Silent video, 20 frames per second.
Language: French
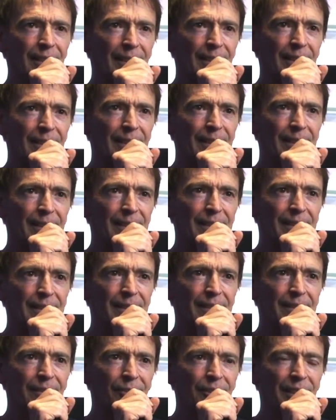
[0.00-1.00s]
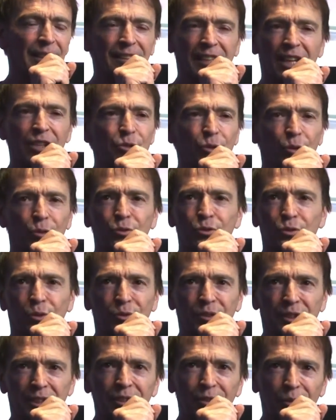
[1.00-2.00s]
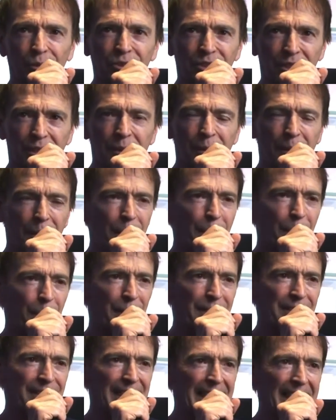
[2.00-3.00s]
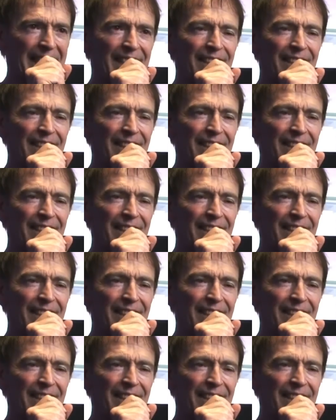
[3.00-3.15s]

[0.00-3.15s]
on est très heureux de son titre aussi parce